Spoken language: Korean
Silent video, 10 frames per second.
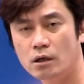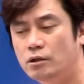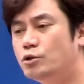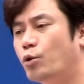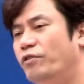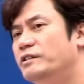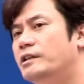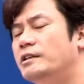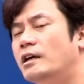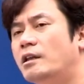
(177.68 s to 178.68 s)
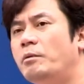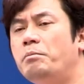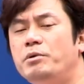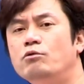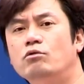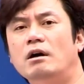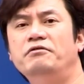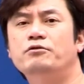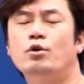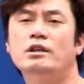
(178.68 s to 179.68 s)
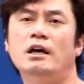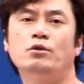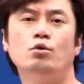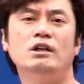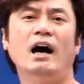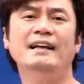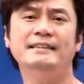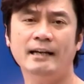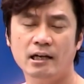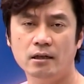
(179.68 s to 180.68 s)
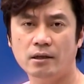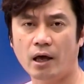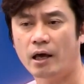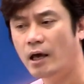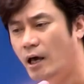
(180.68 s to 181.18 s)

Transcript: 그 조선 책략 때문에 미국과 후교에 대한 논의가 한창일 때